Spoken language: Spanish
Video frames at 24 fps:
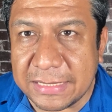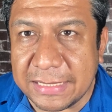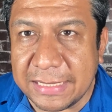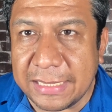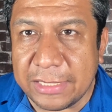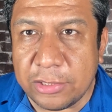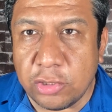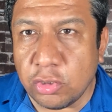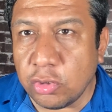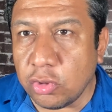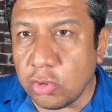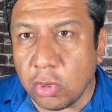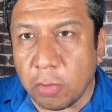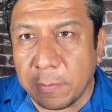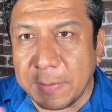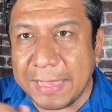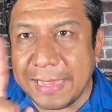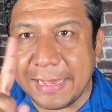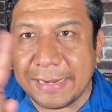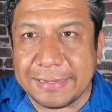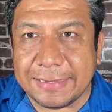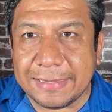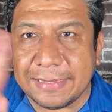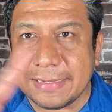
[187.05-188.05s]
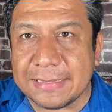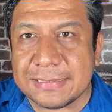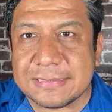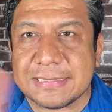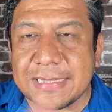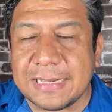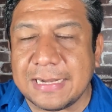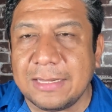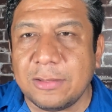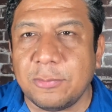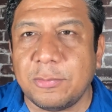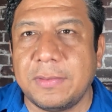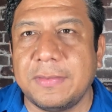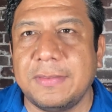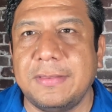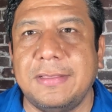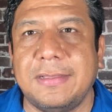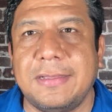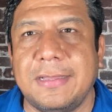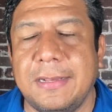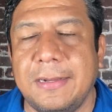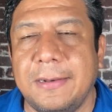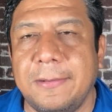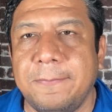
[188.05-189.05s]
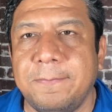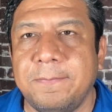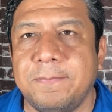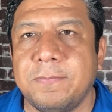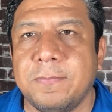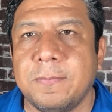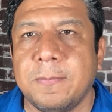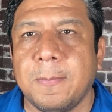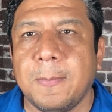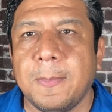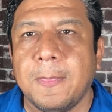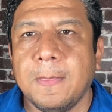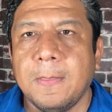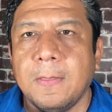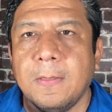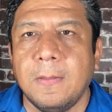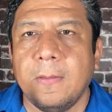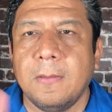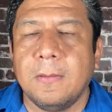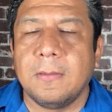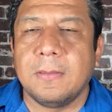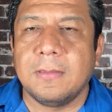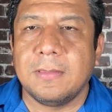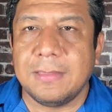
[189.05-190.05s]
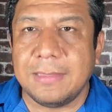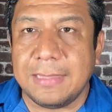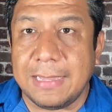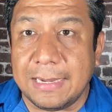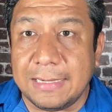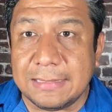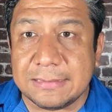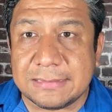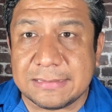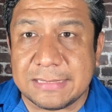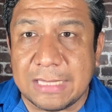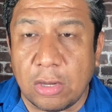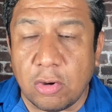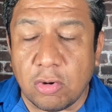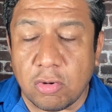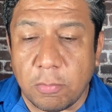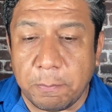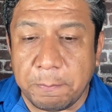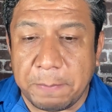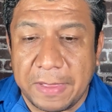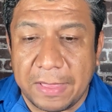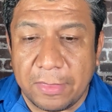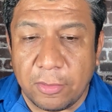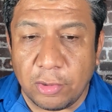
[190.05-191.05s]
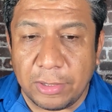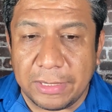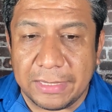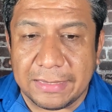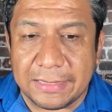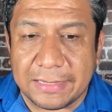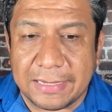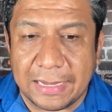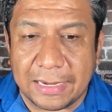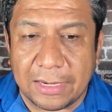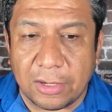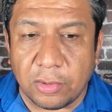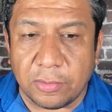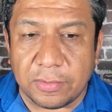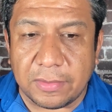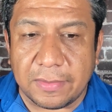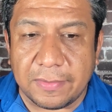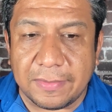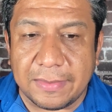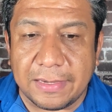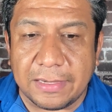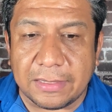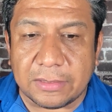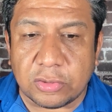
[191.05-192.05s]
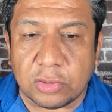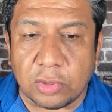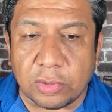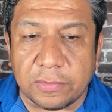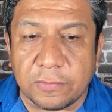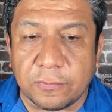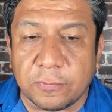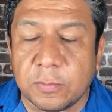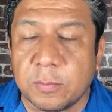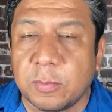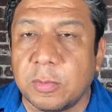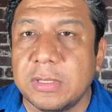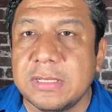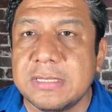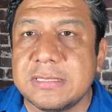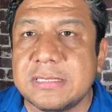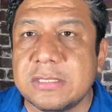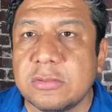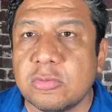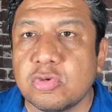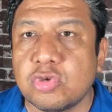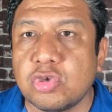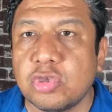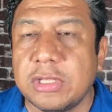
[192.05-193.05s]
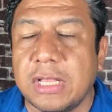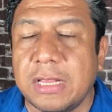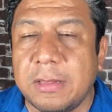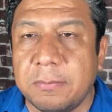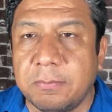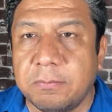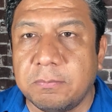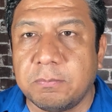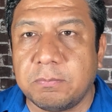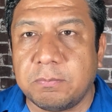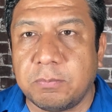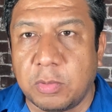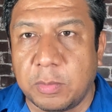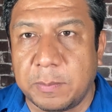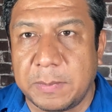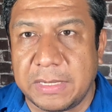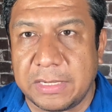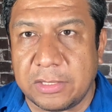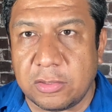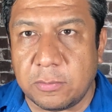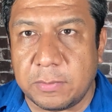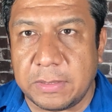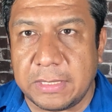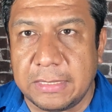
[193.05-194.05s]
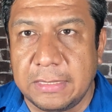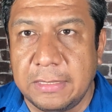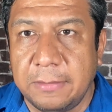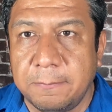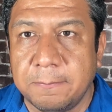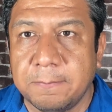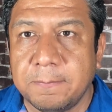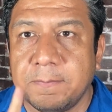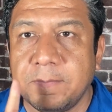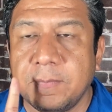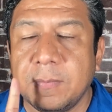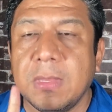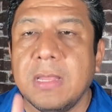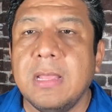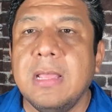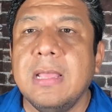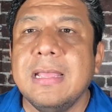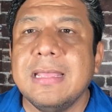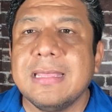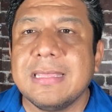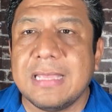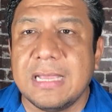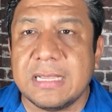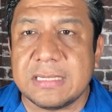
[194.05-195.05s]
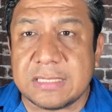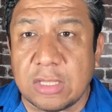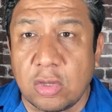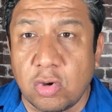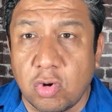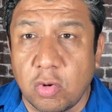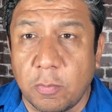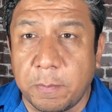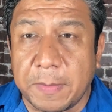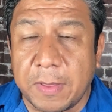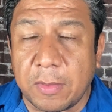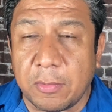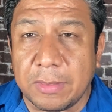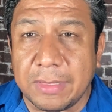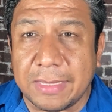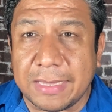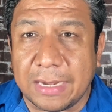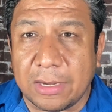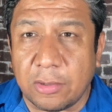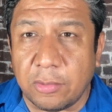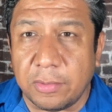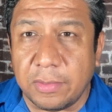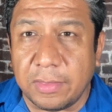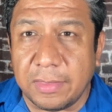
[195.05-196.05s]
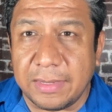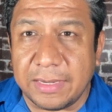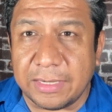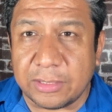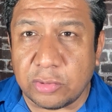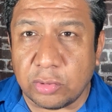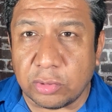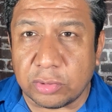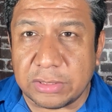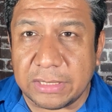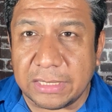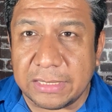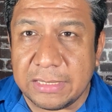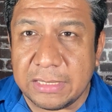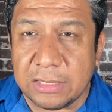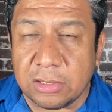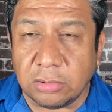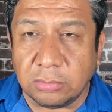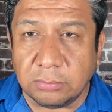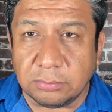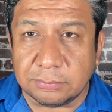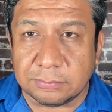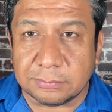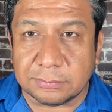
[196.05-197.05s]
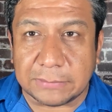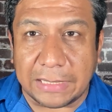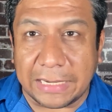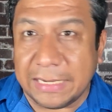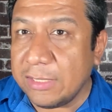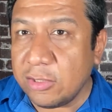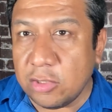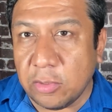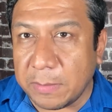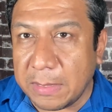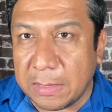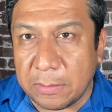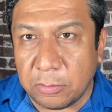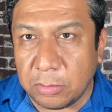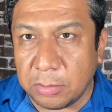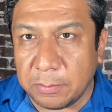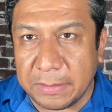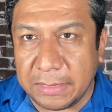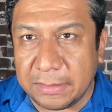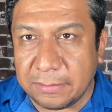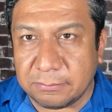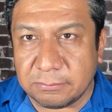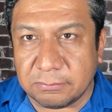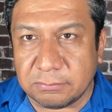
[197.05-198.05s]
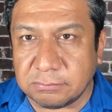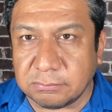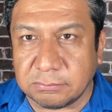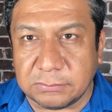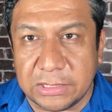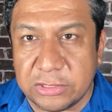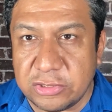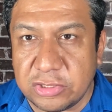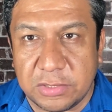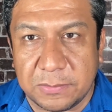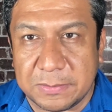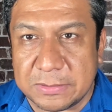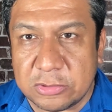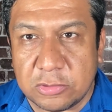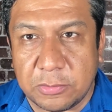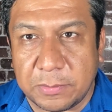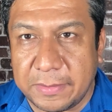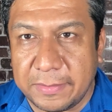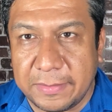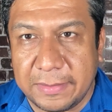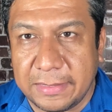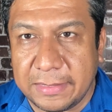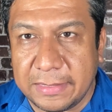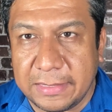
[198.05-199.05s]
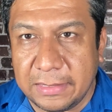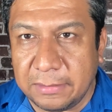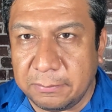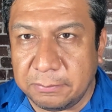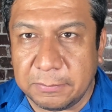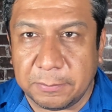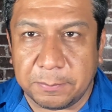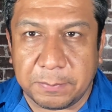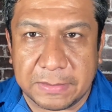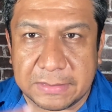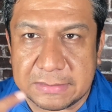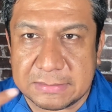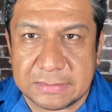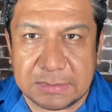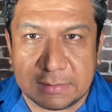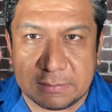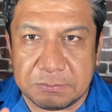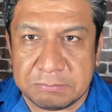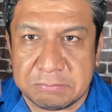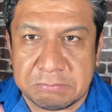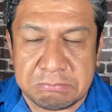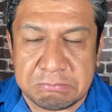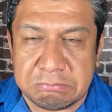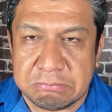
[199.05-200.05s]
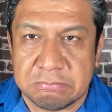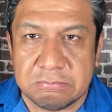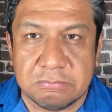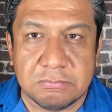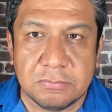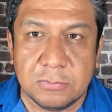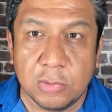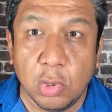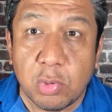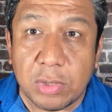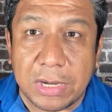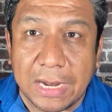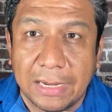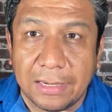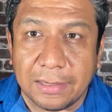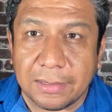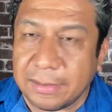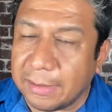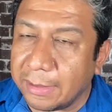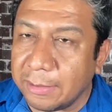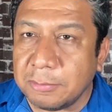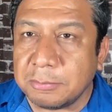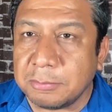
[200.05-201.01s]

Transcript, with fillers: Año no va a regresar al Guadalajara. Ya está ocupado el cargo de director de fútbol institucional por Mariano Varela. Ya está ocupado el cargo de director técnico. Ahí no va a volver. En Chivas no va a dirigir, me parece. Nunca, creo.